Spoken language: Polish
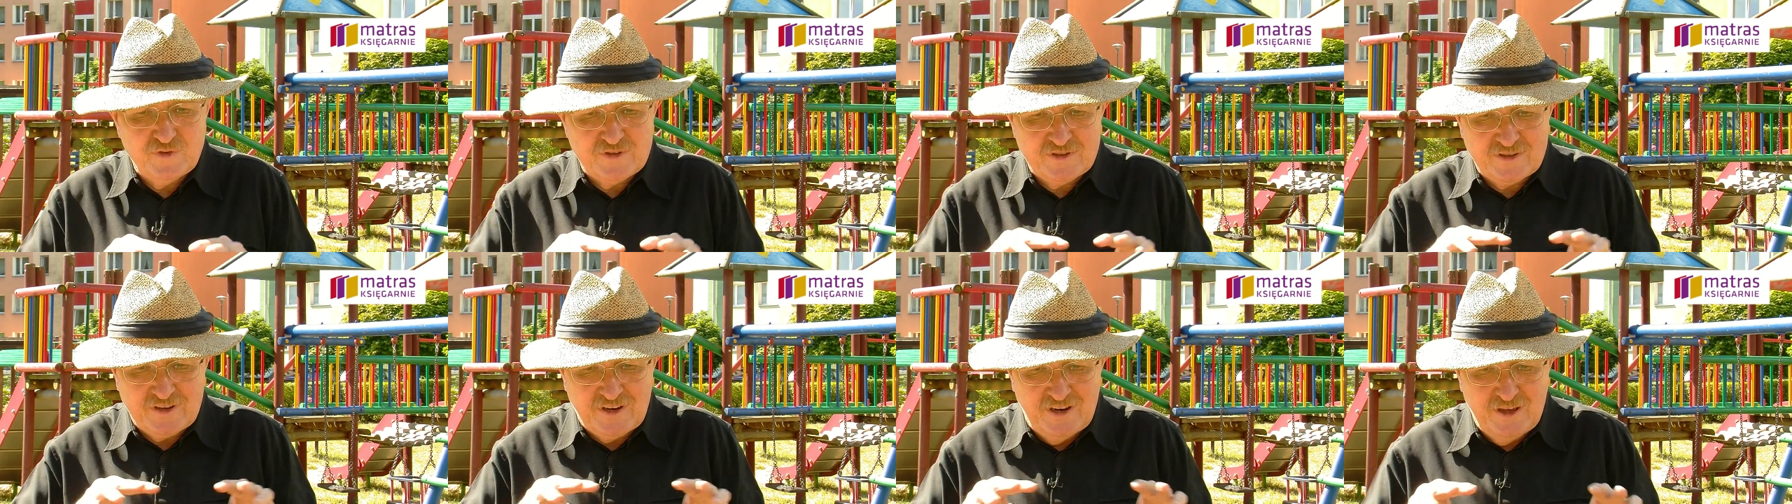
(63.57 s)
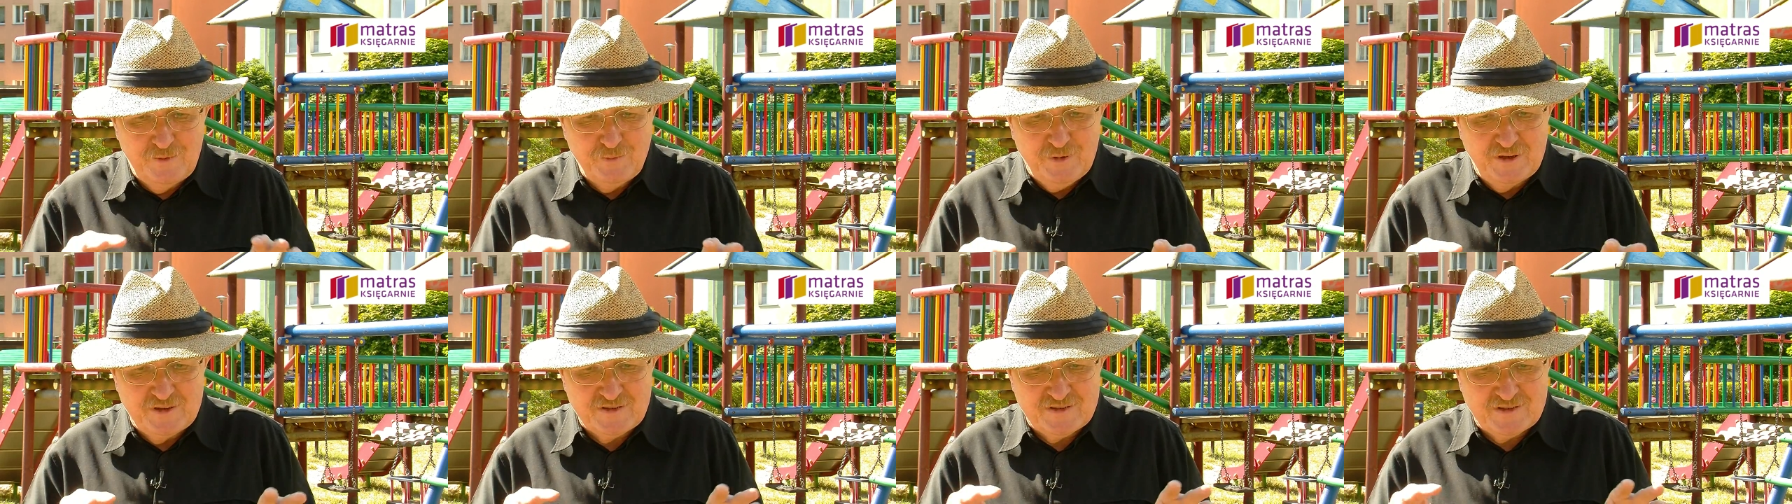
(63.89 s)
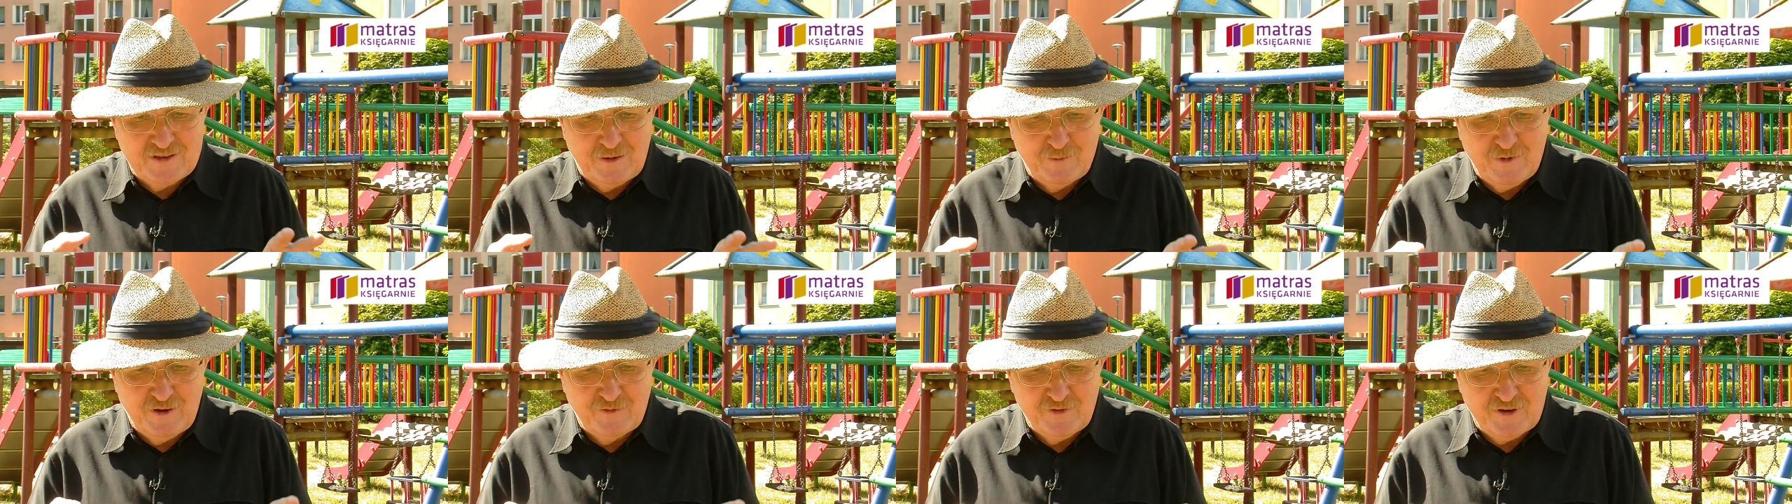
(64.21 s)
sklepie z
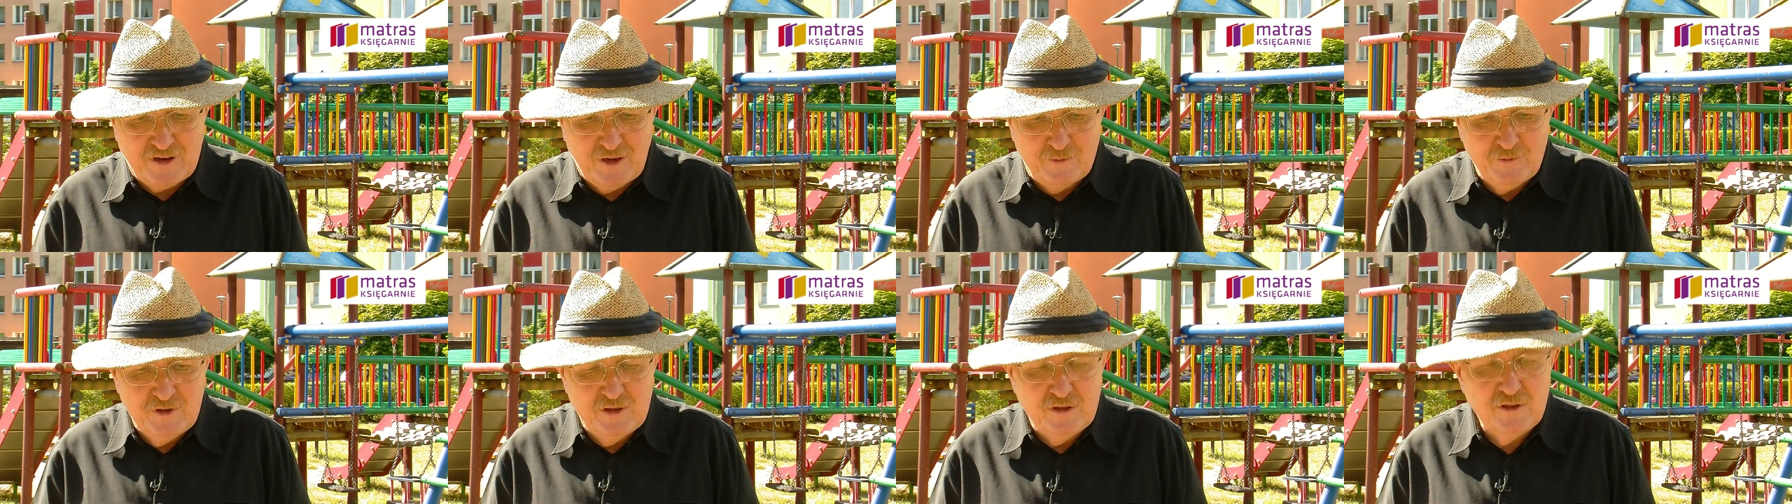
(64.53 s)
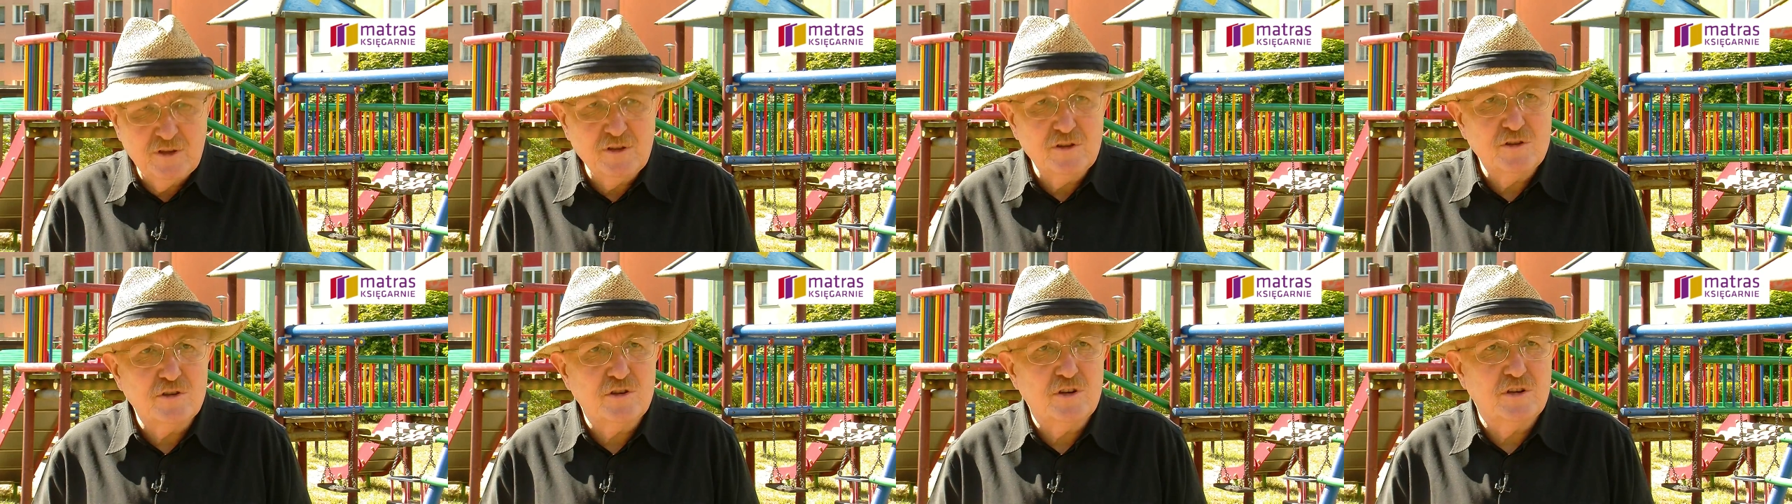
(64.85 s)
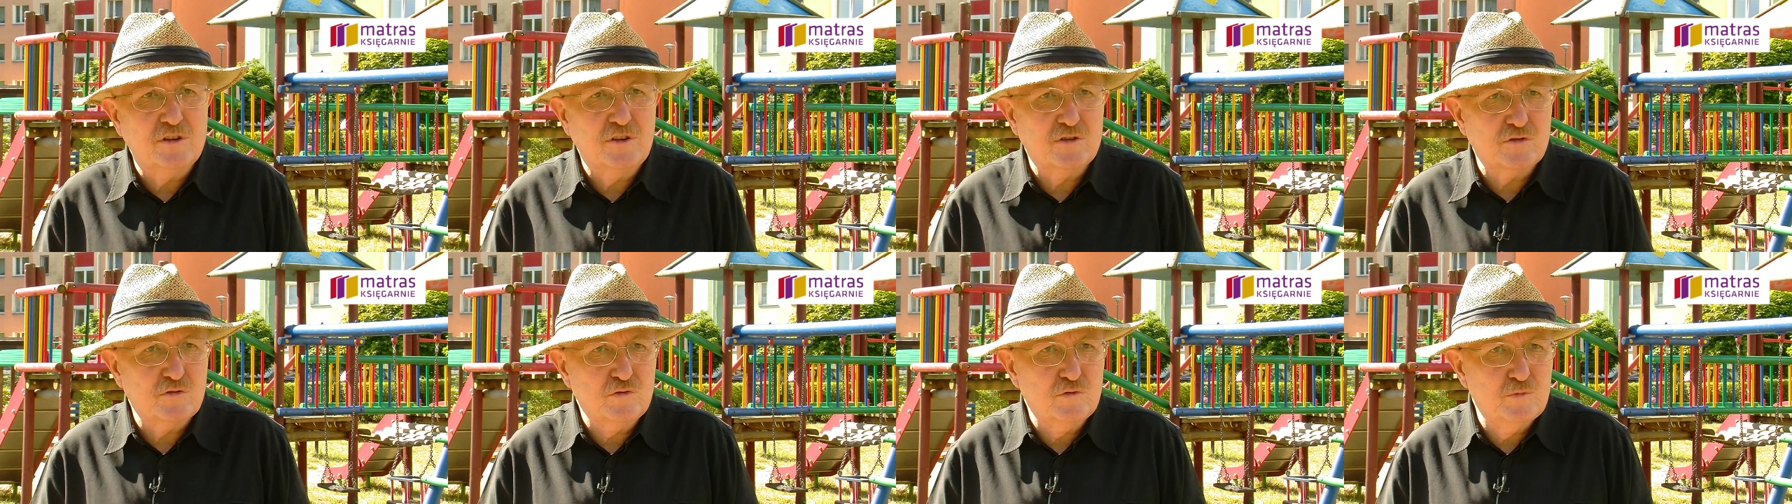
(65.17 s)
zabawkami nigdy
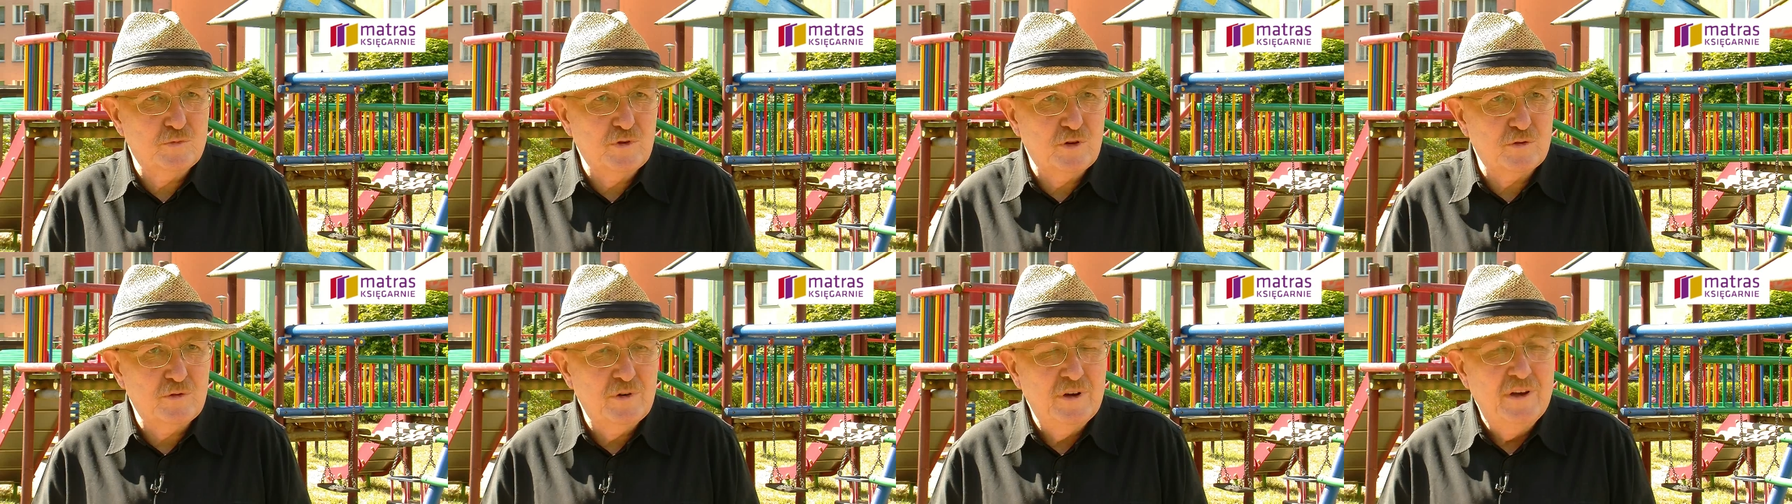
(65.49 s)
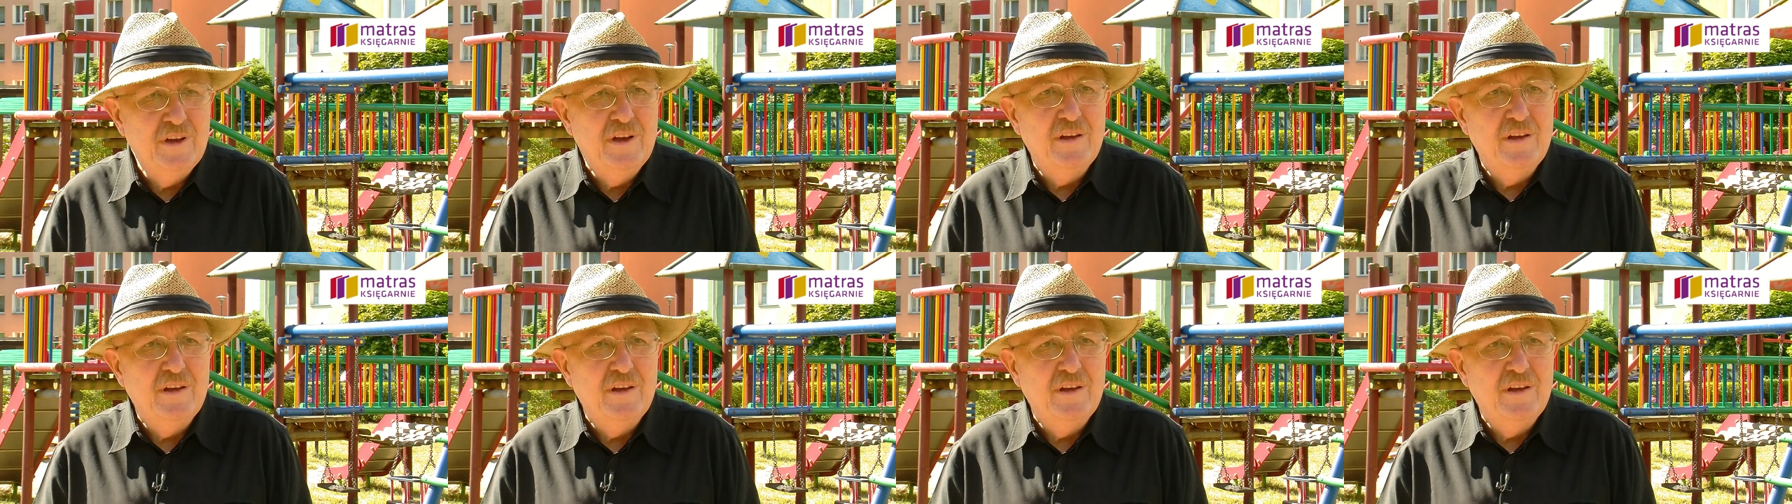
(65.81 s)
się nie zgubią.